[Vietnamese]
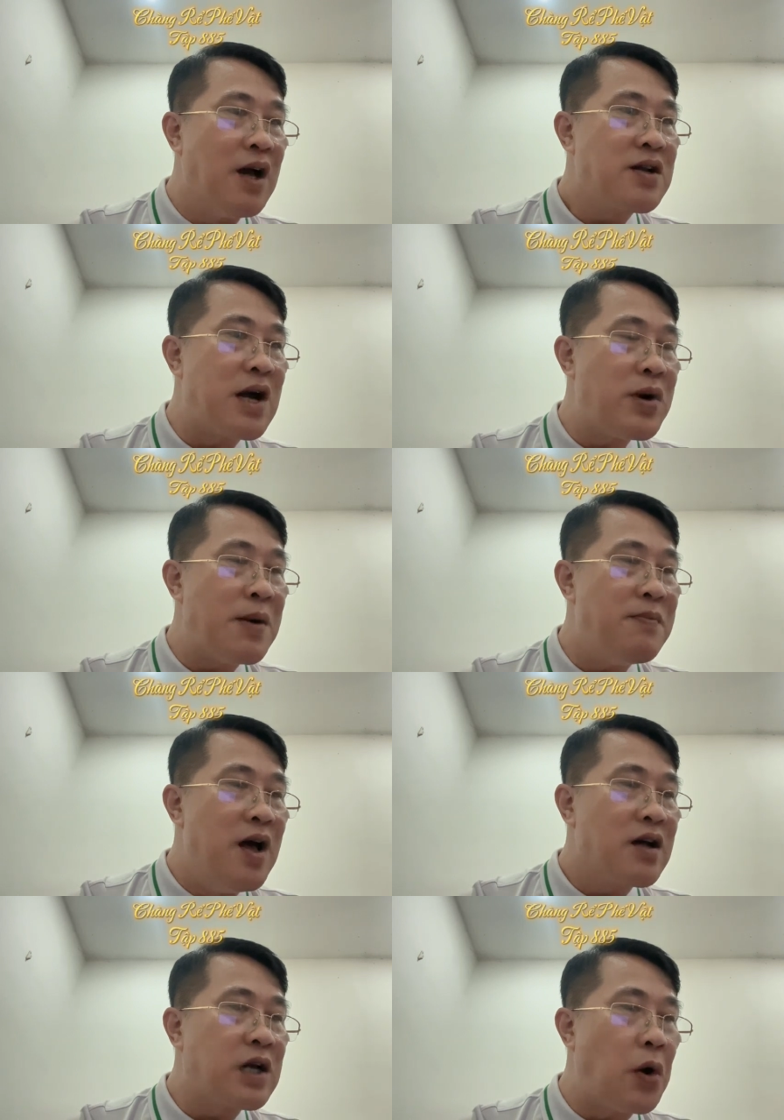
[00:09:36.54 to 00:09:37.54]
Cậu Lâm,
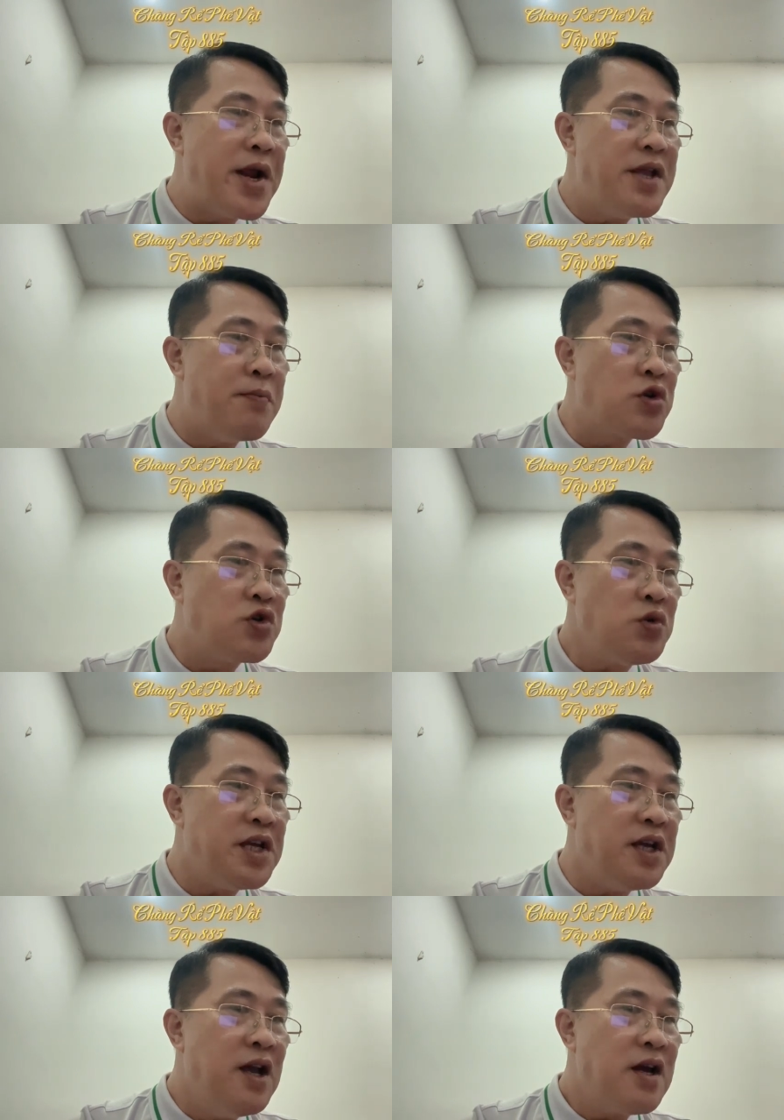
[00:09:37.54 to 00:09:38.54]
cậu nên nhìn một chút
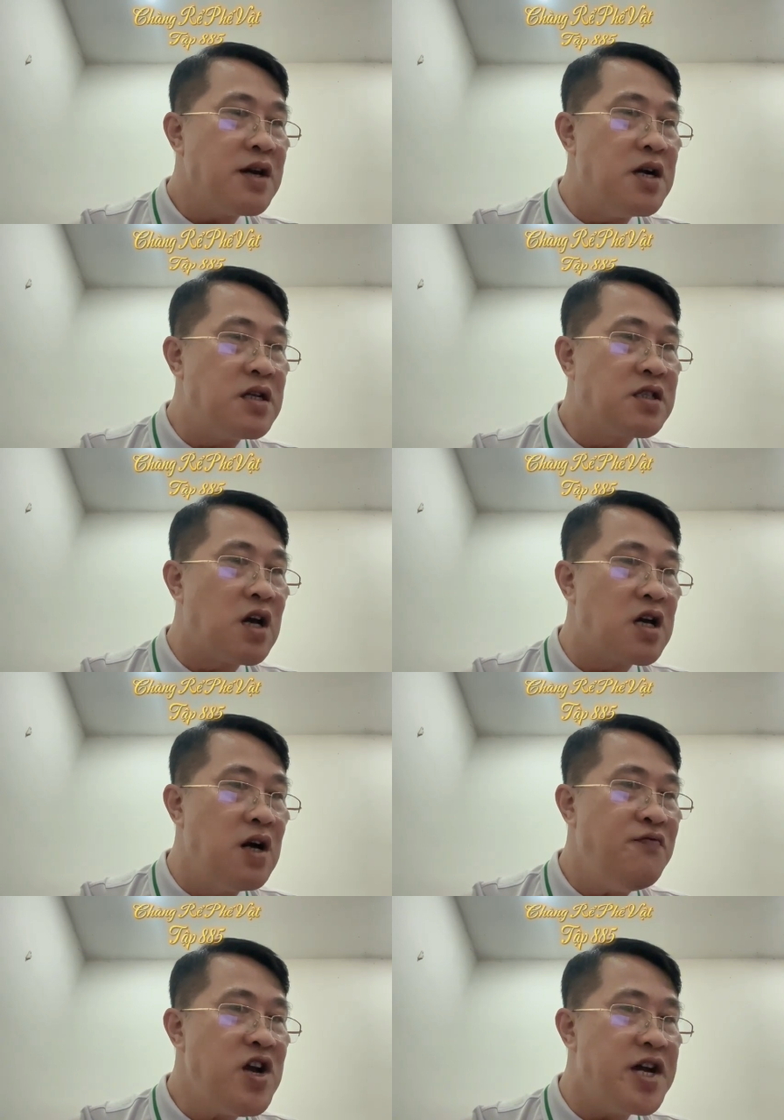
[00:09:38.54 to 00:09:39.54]
đi, đừng chơi
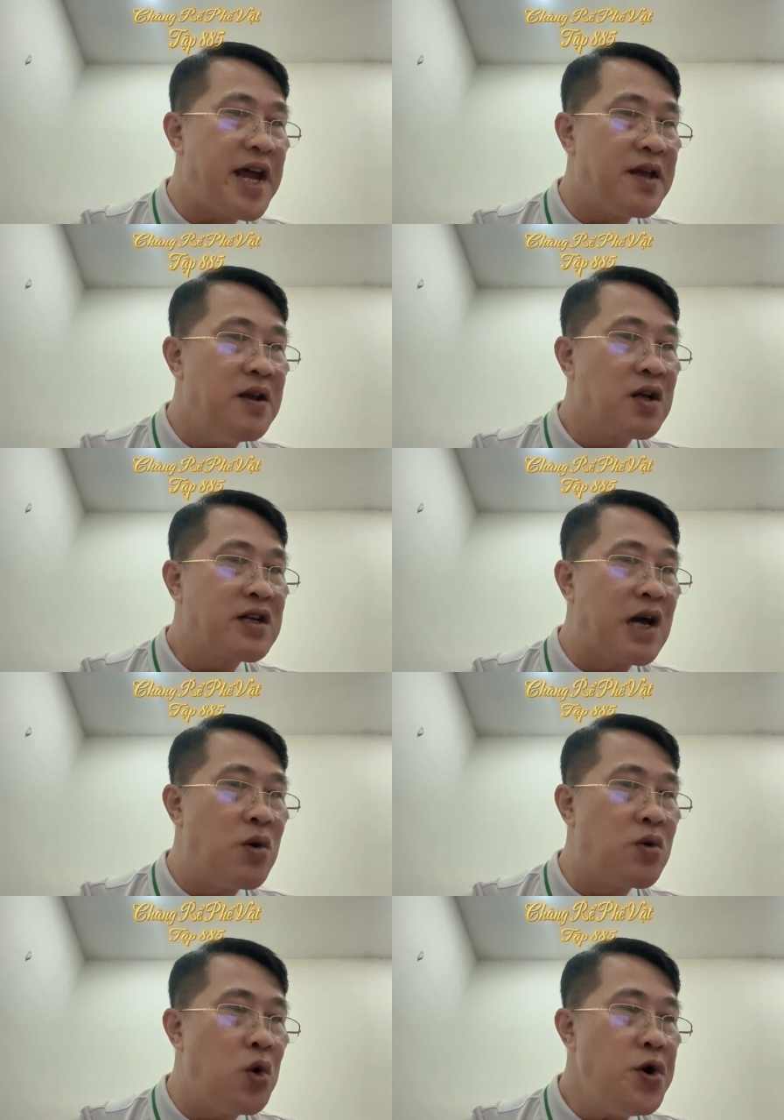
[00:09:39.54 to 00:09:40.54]
cứng với người này.
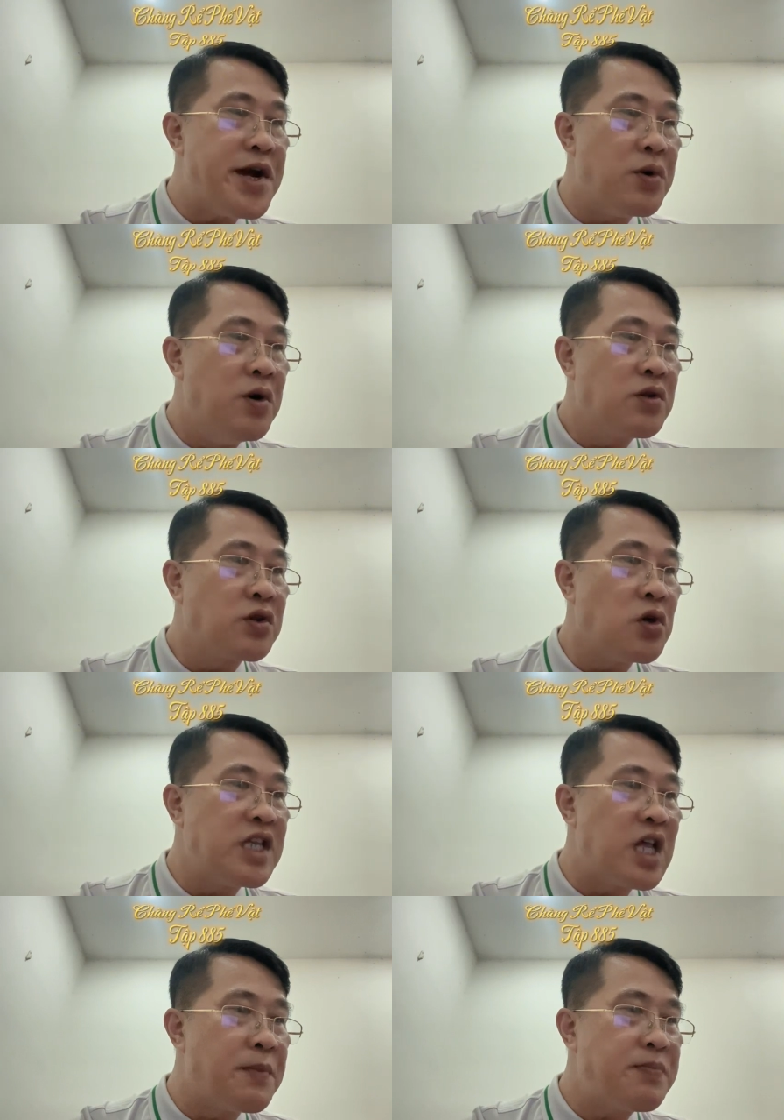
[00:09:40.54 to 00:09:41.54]
Cậu cúi đầu, tôi
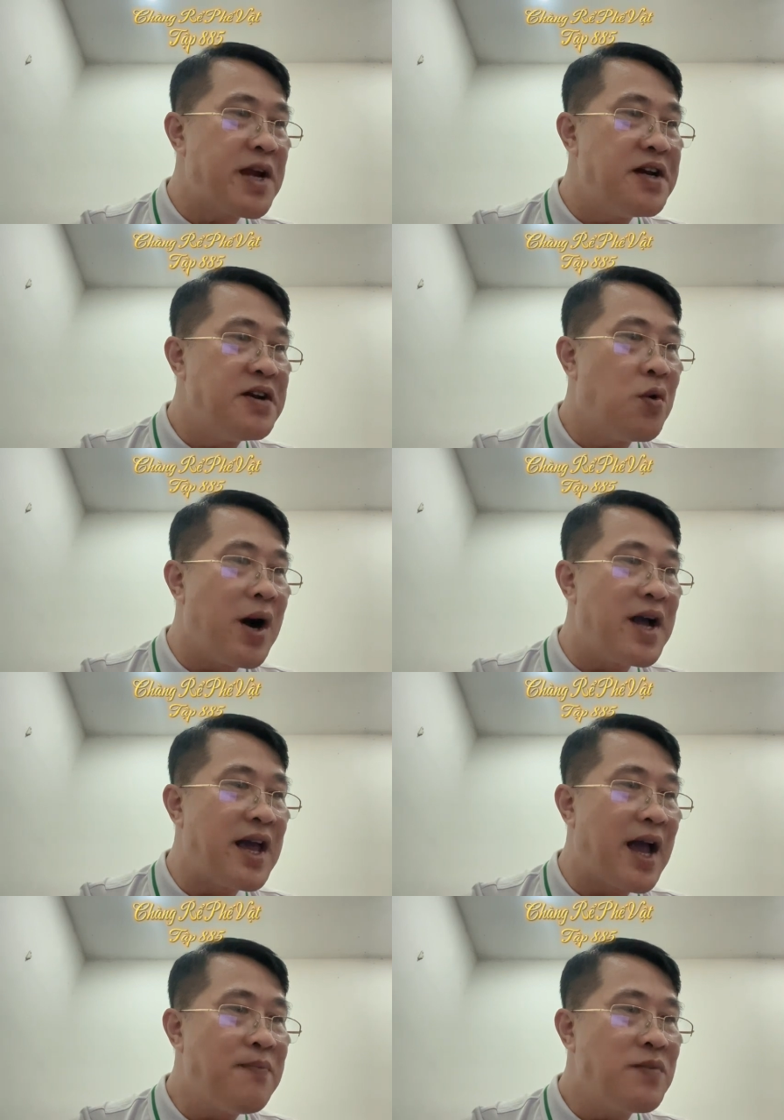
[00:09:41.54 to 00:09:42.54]
sẽ tìm cấp trên hòa
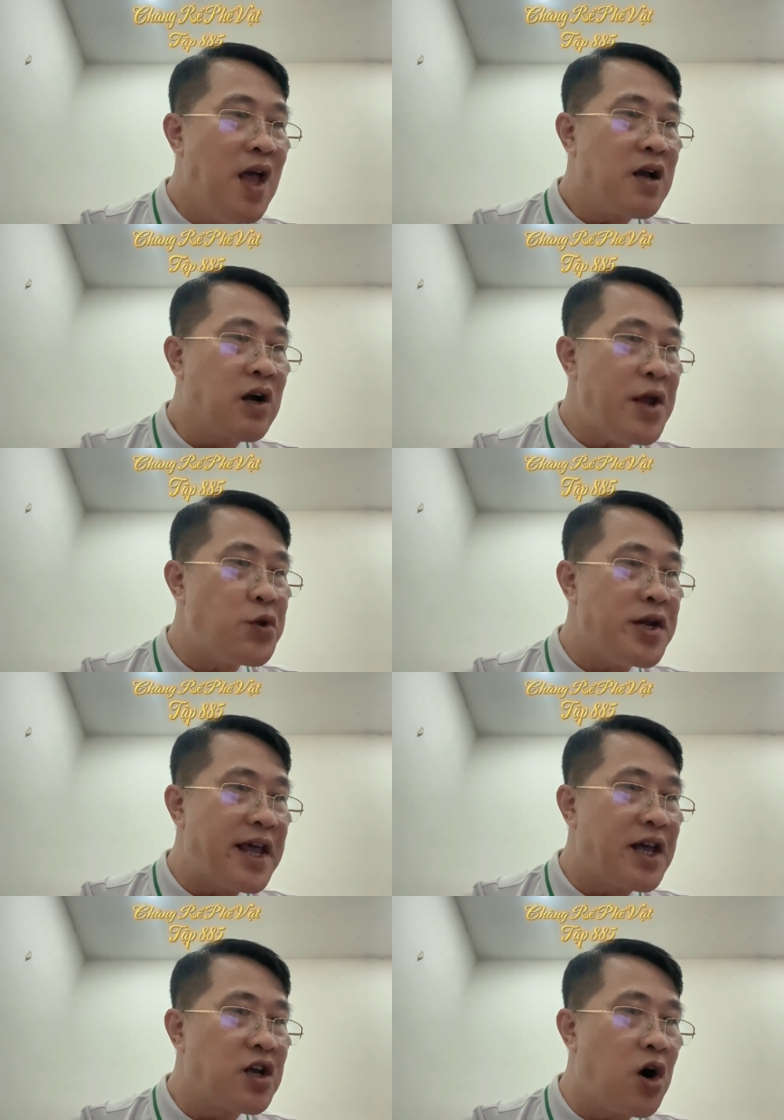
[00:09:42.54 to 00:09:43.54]
giải. Có lẽ chuyện
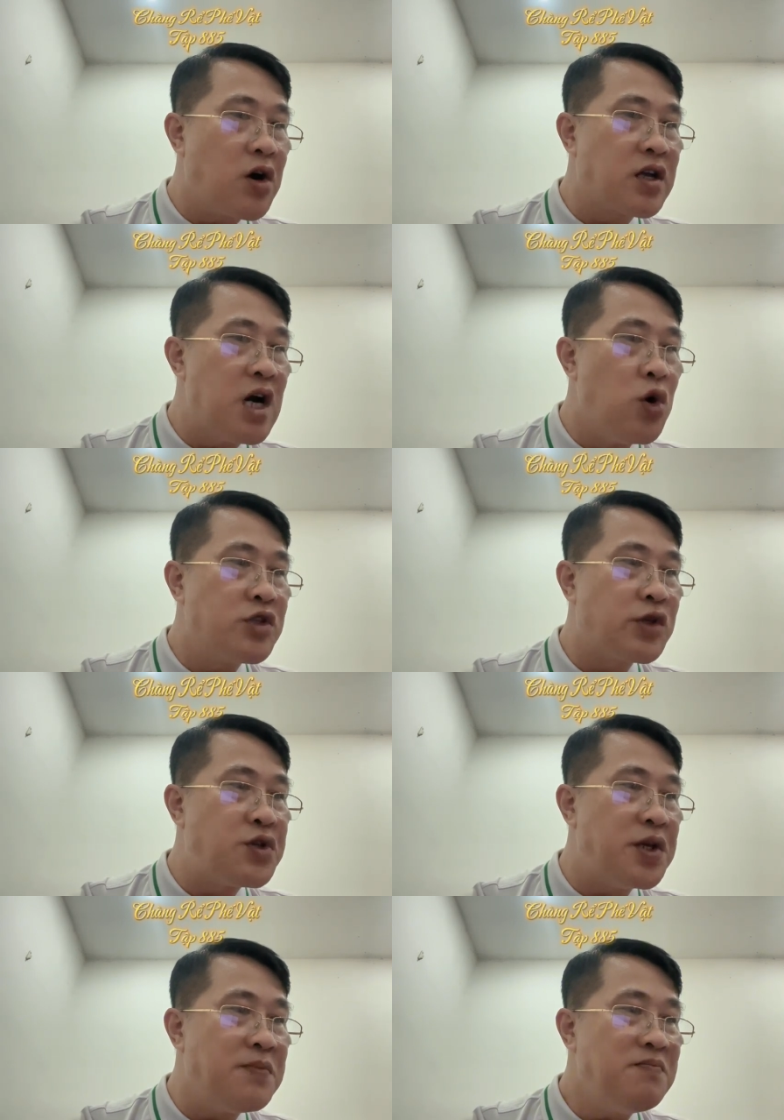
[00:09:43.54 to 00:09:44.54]
này còn cơ hội xoay
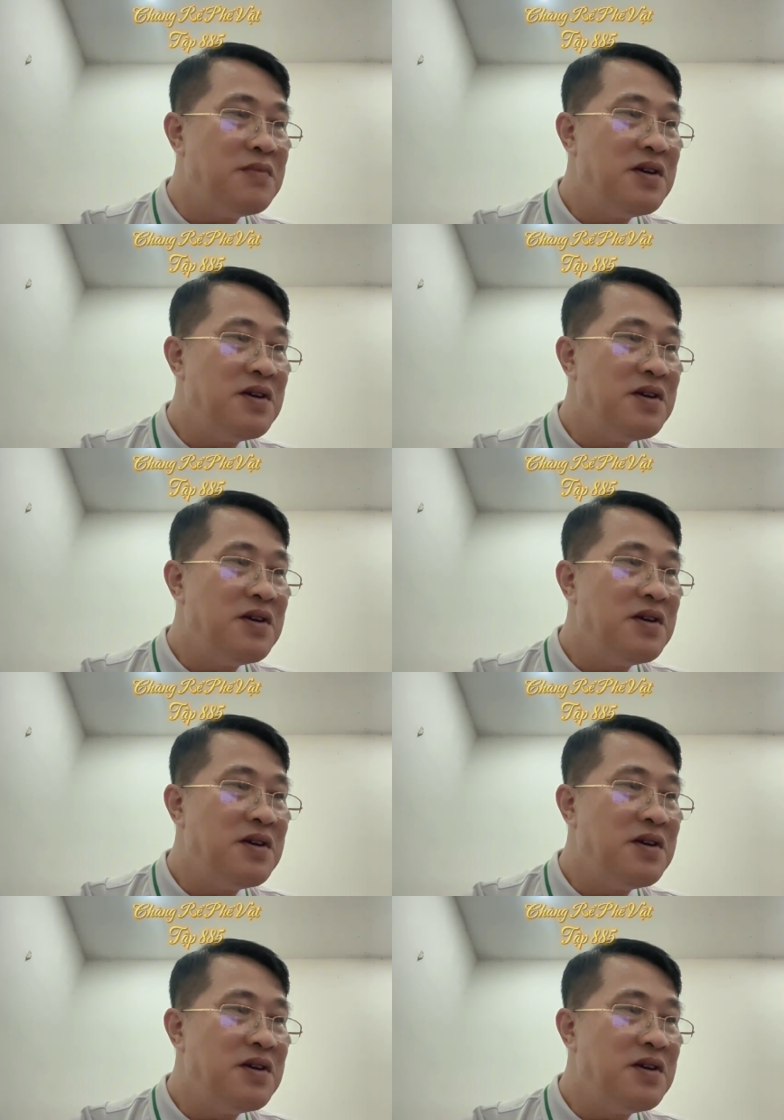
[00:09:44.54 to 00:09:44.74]
chuyển.